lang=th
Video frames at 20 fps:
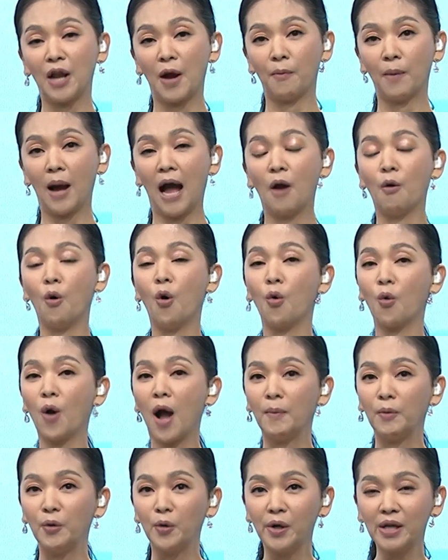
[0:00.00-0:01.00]
นำเอาองค์ค
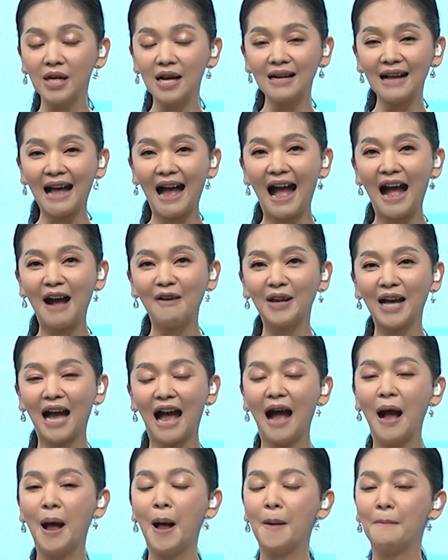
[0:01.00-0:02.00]
วามรู้เรื่องข้าวนะ
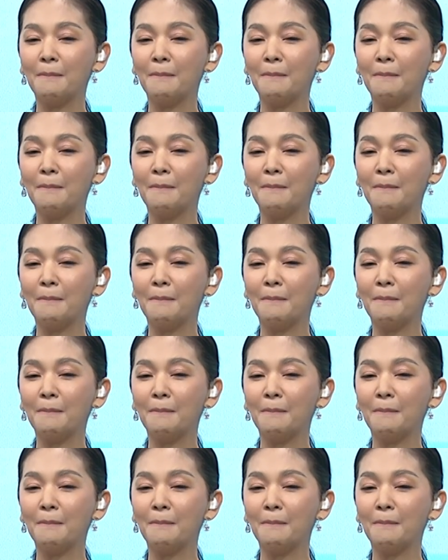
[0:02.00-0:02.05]
คะ